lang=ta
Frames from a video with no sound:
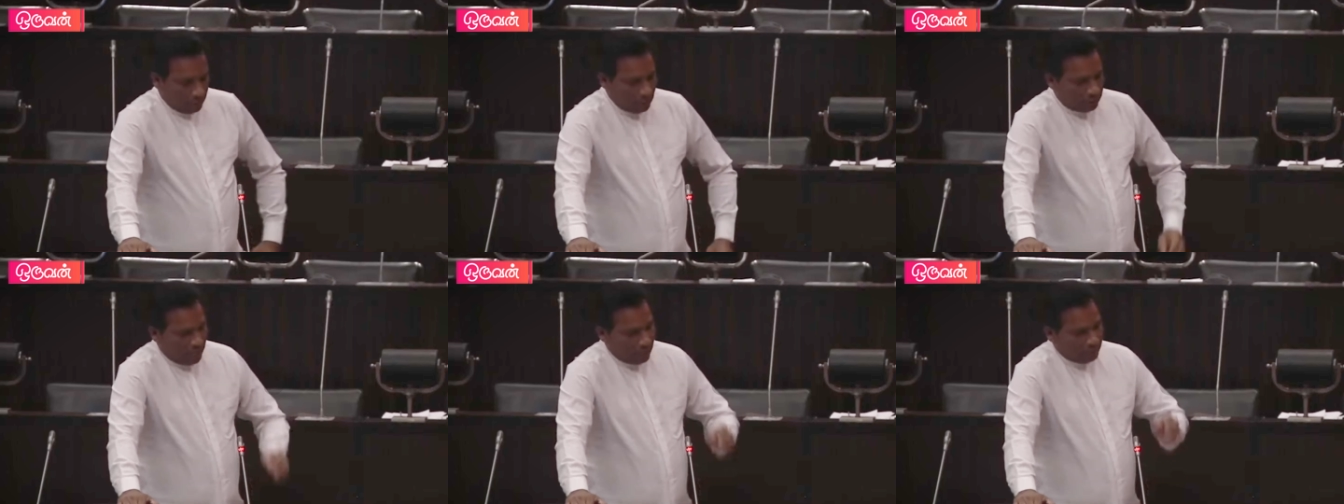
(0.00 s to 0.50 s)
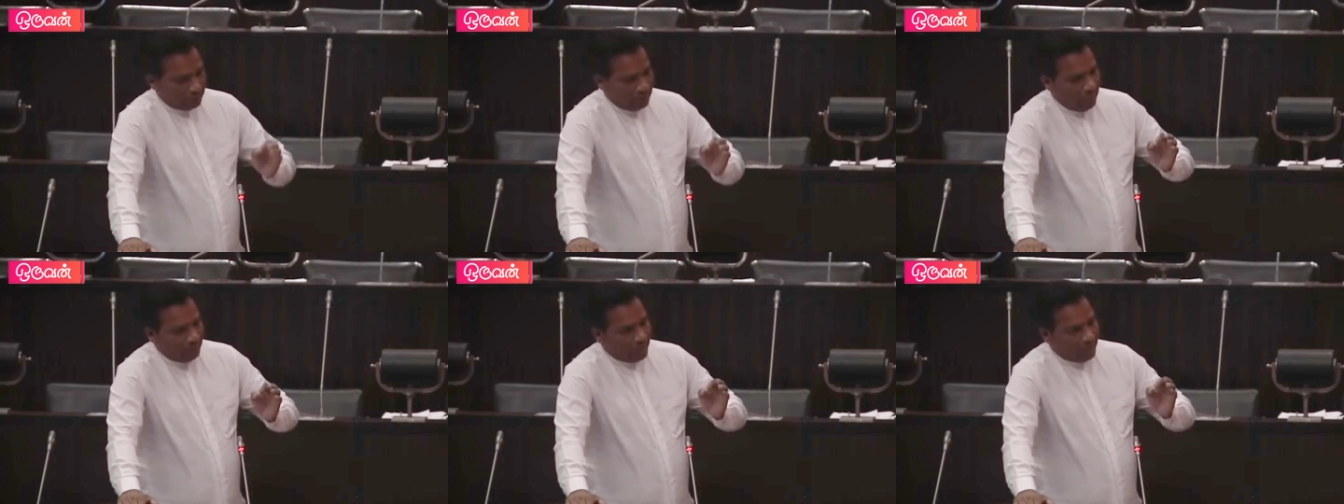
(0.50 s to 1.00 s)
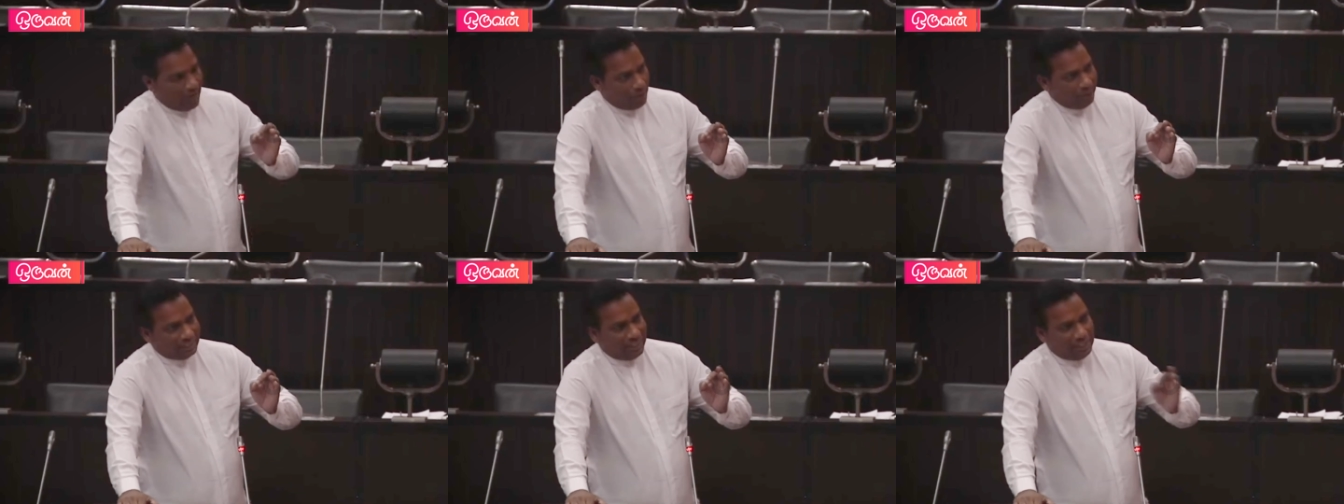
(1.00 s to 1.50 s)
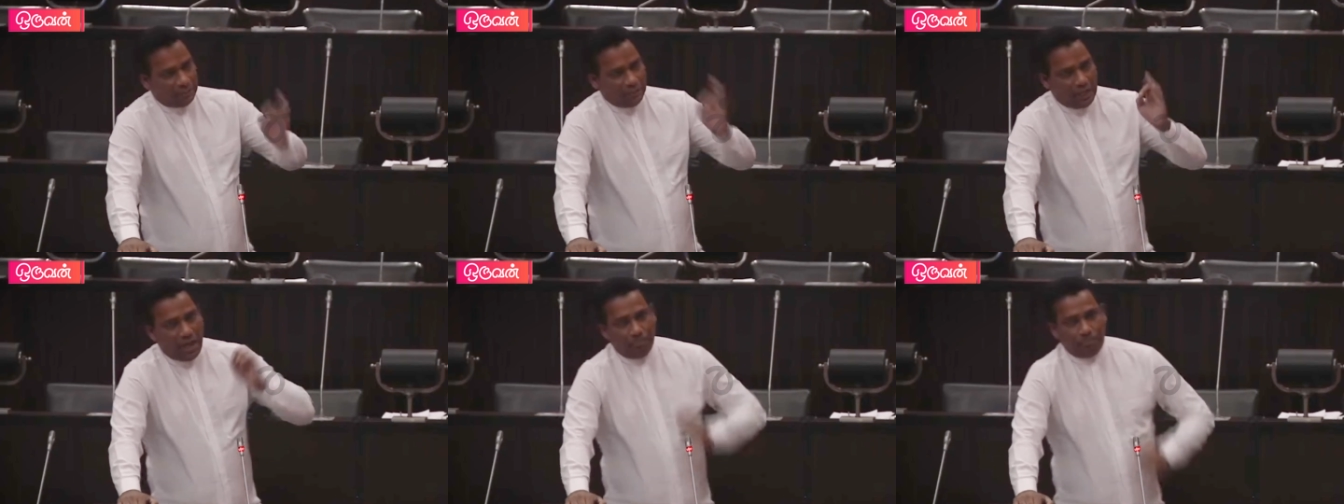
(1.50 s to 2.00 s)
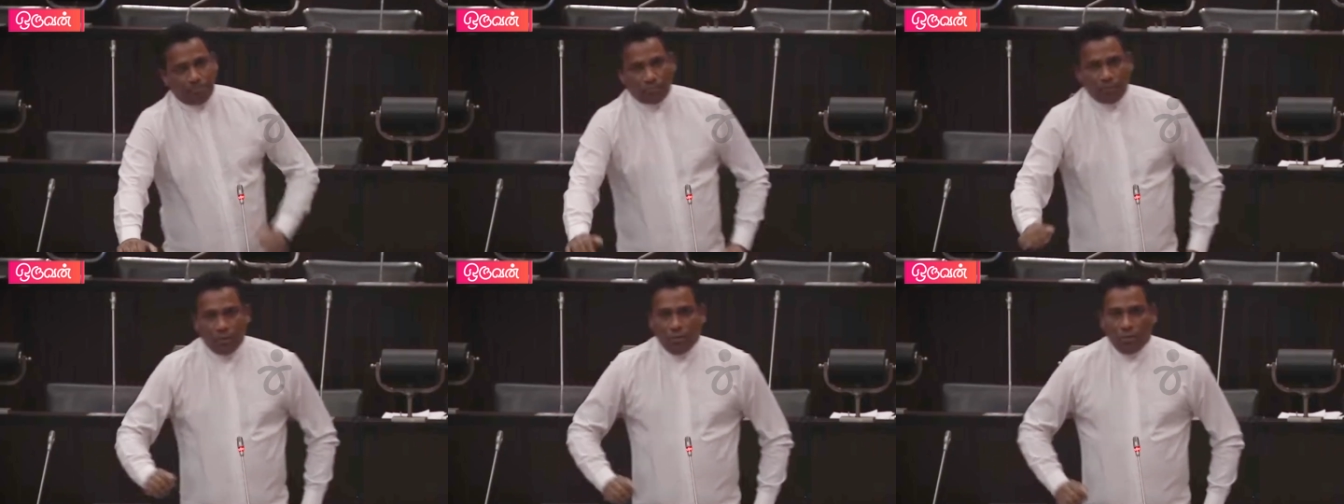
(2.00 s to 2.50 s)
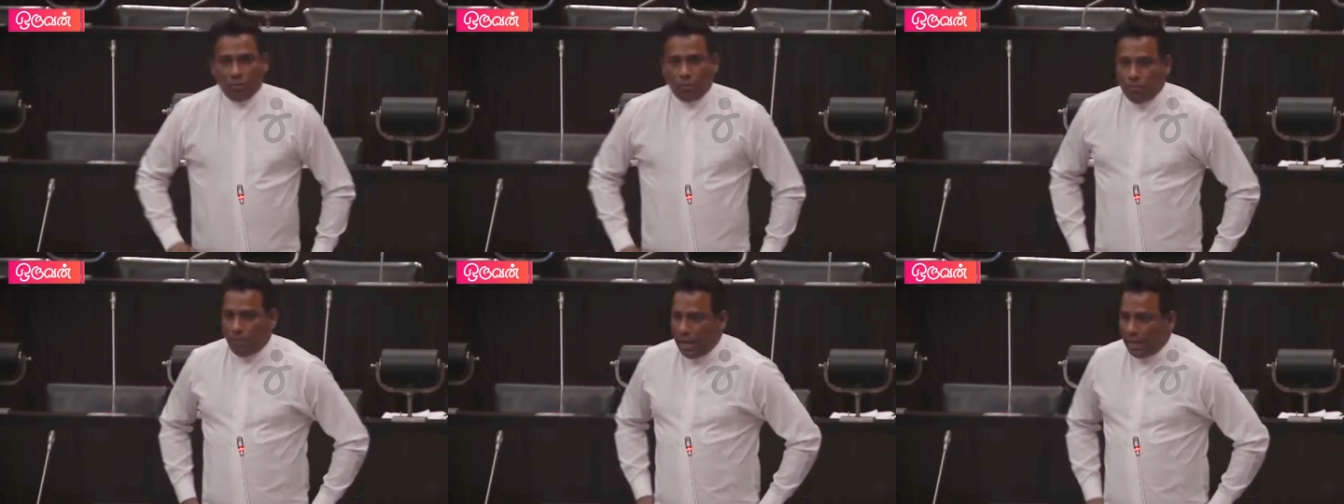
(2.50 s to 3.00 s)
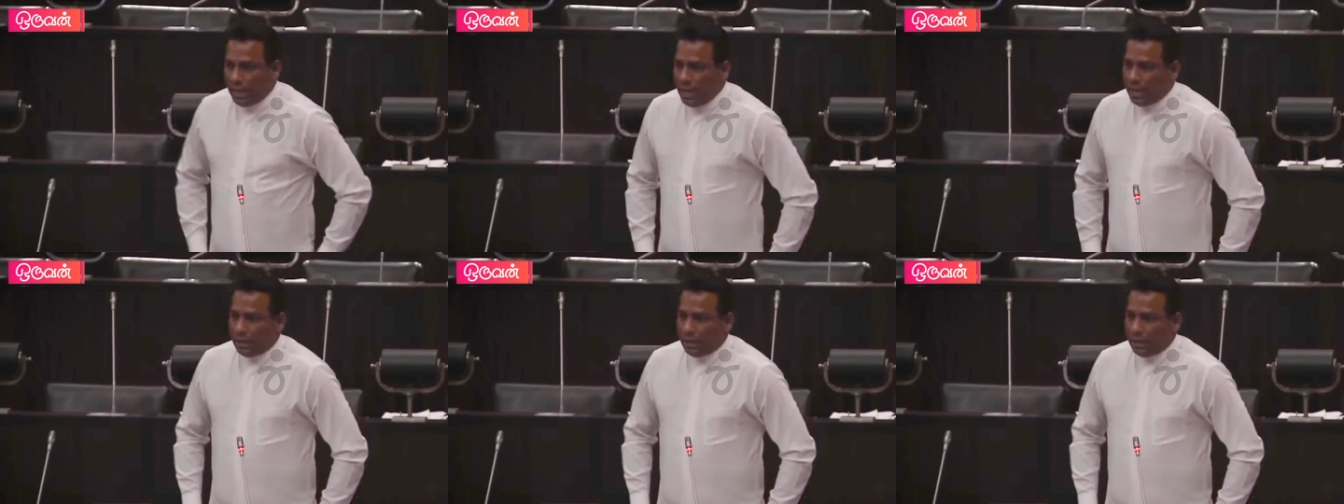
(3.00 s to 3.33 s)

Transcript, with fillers: இந்த தாக்குதலை வராமல் தடுத்திருக்கலாம் குறிப்பாக